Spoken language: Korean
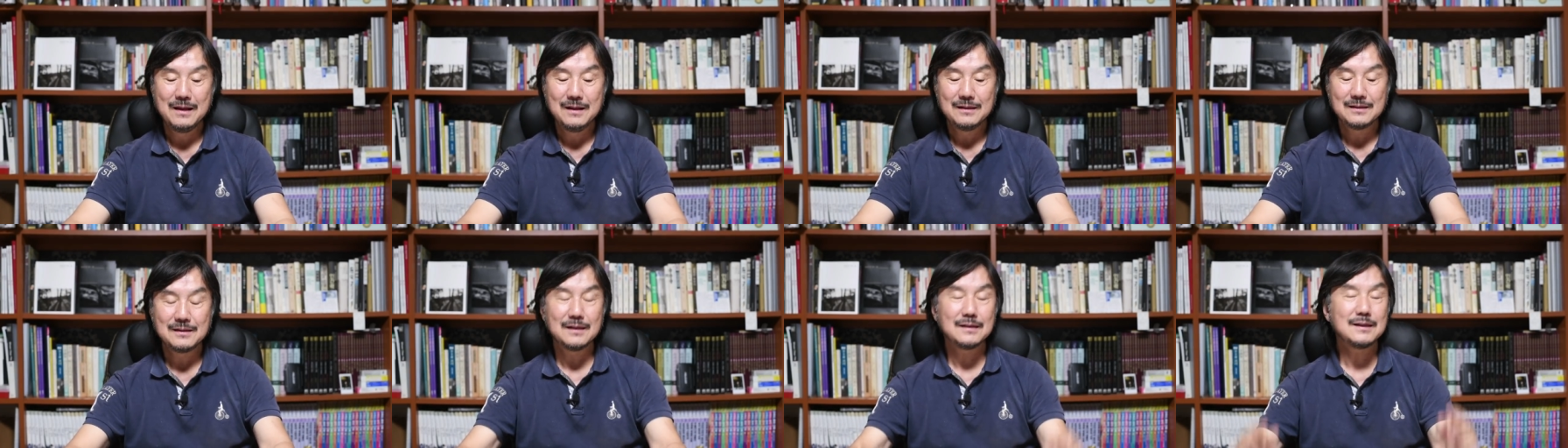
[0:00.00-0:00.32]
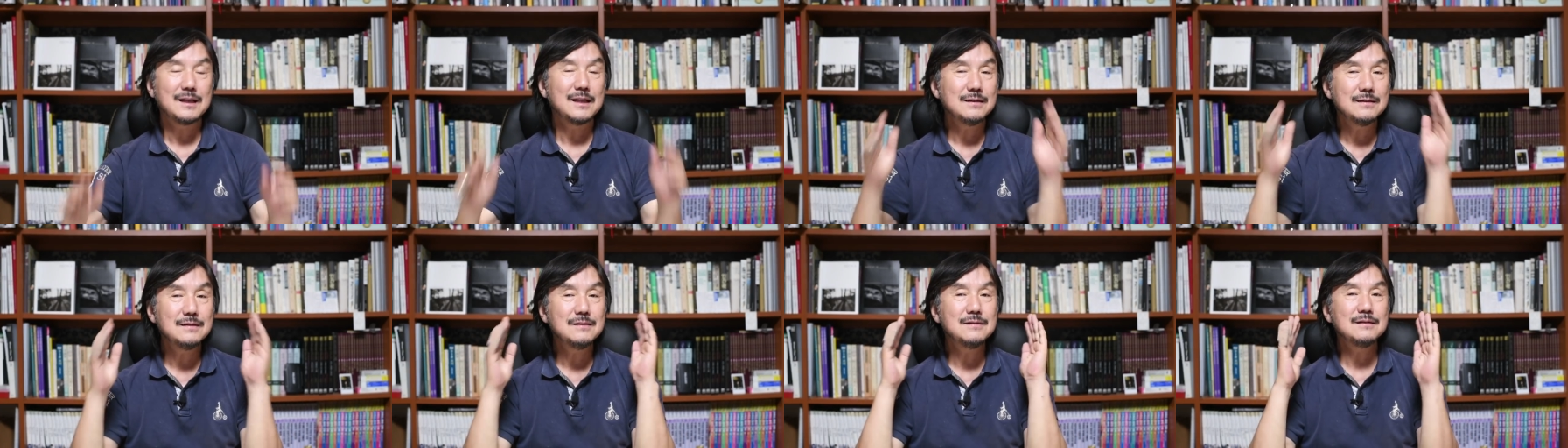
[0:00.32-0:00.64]
제가
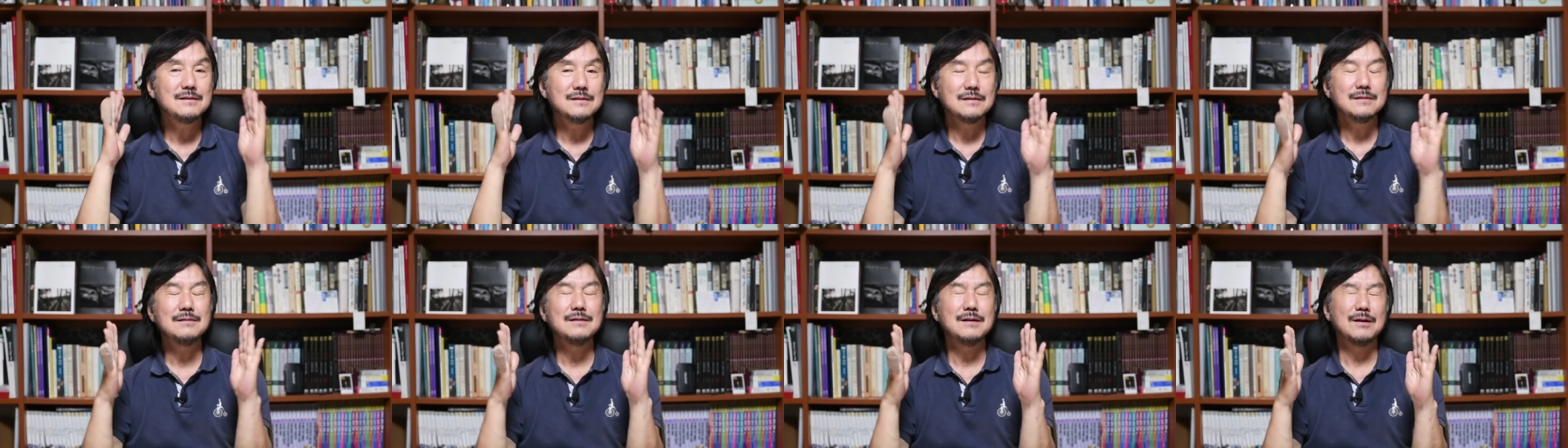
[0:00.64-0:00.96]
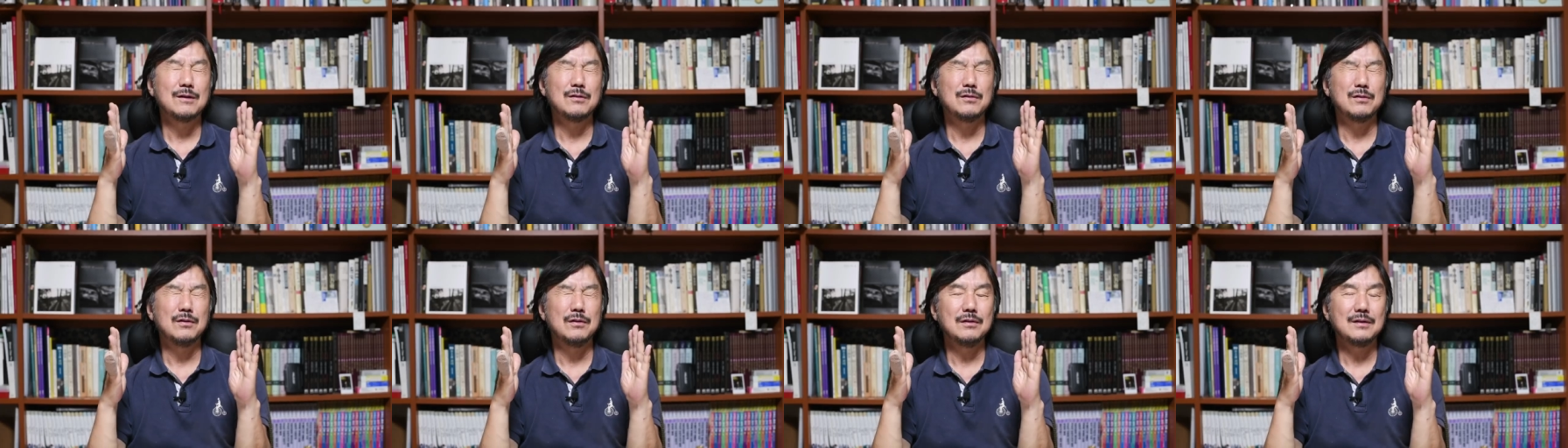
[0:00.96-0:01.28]
사진을
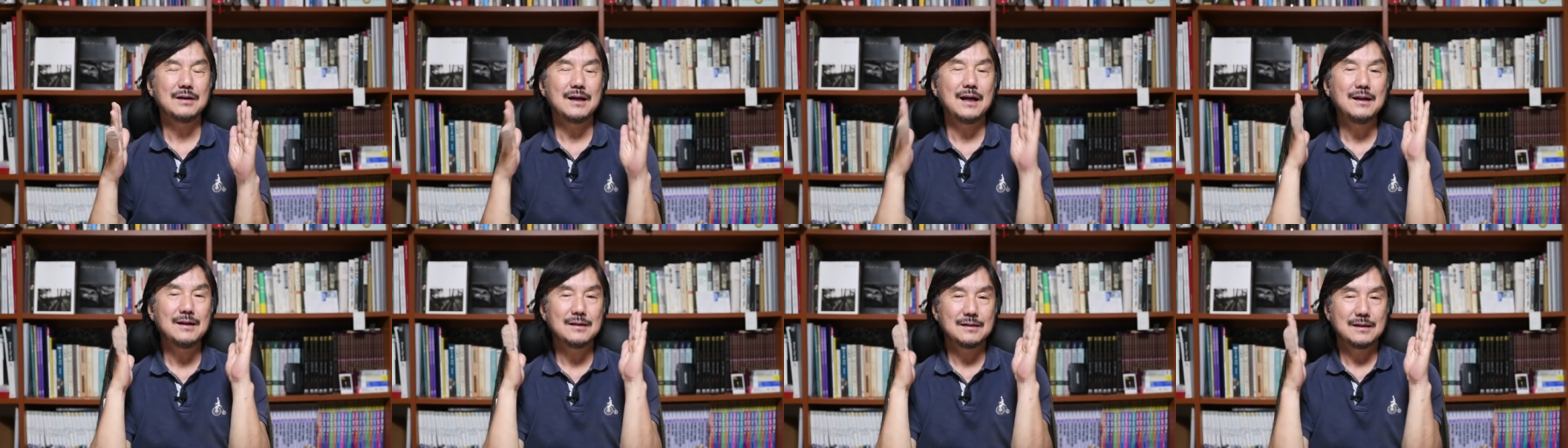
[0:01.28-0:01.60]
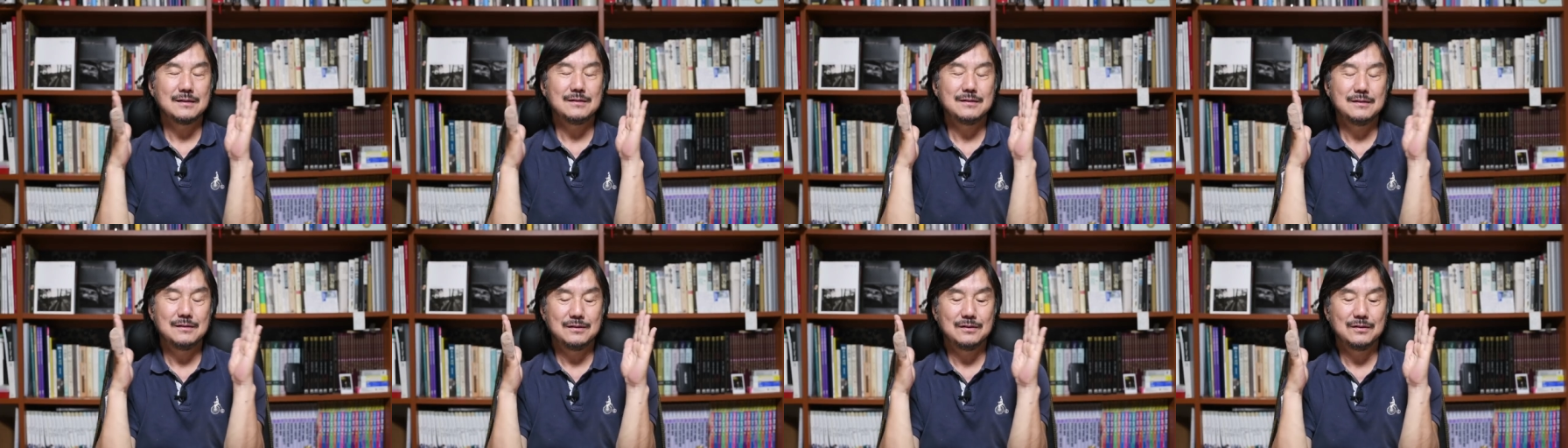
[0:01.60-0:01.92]
찍으려고 칼라
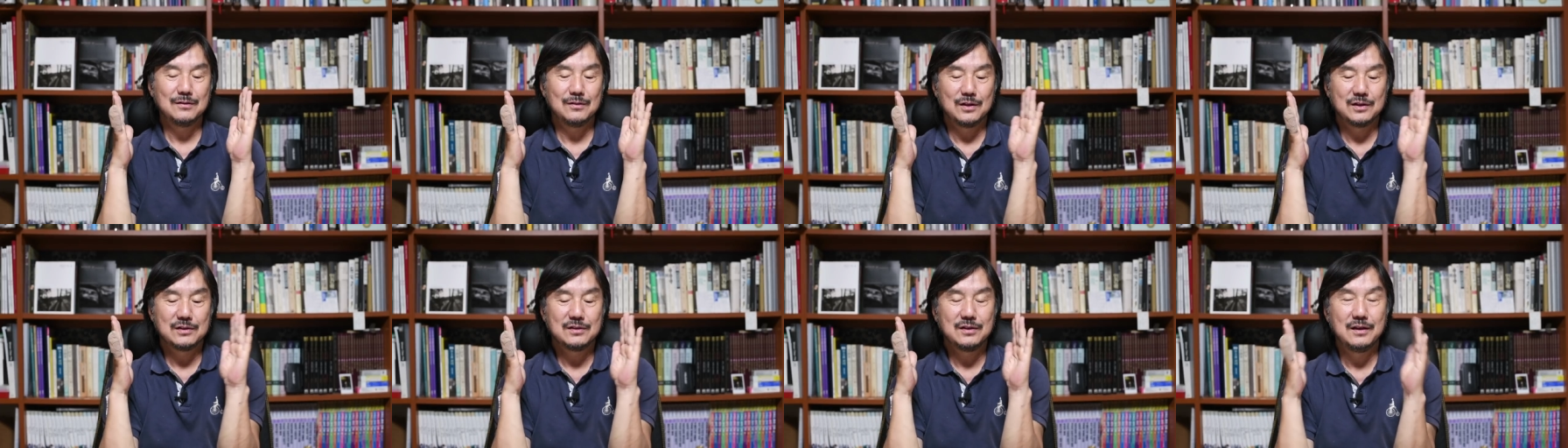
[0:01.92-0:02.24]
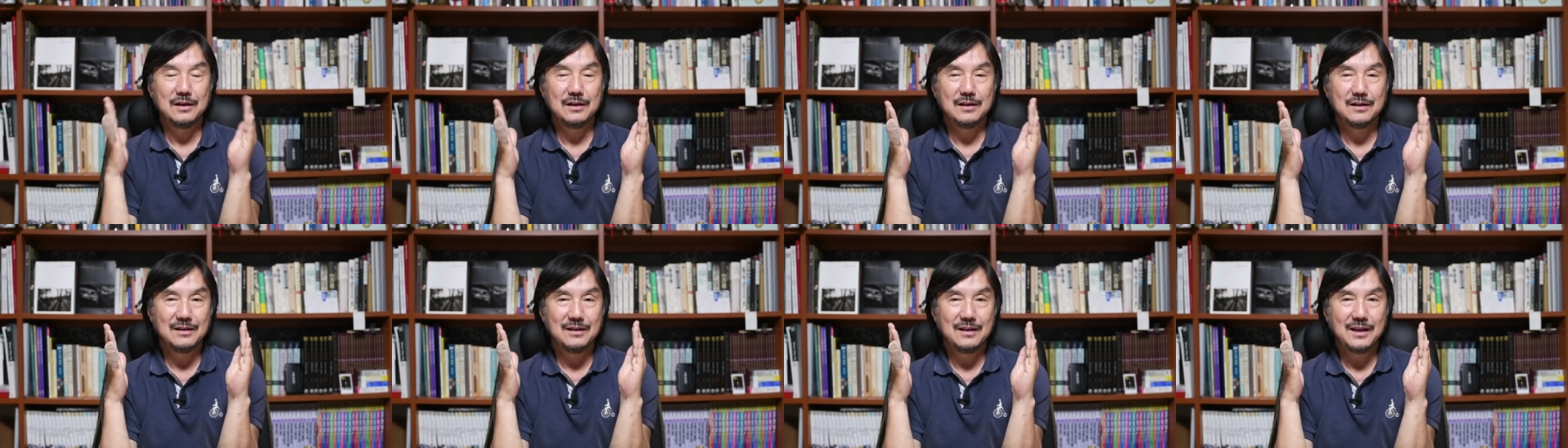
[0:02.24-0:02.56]
사진을 찍으려고 서
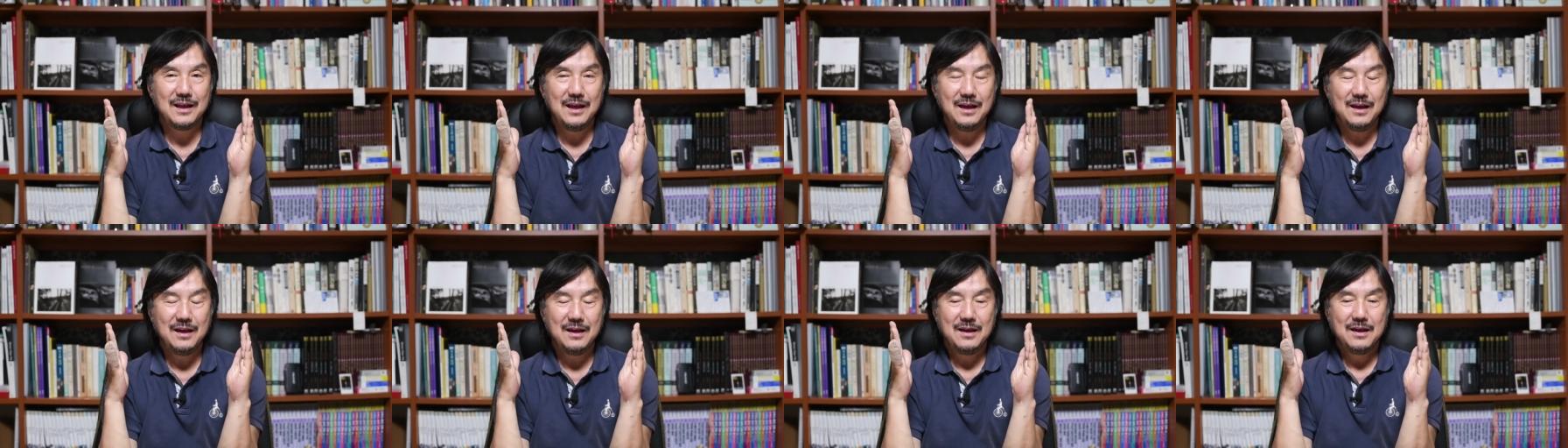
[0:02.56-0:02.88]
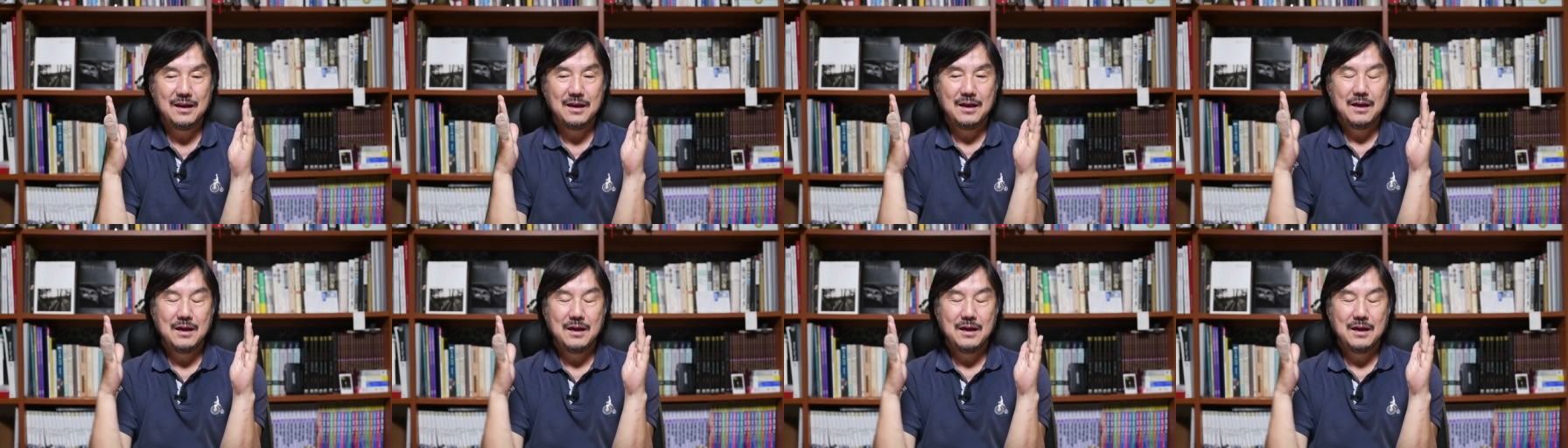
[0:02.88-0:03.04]
있는데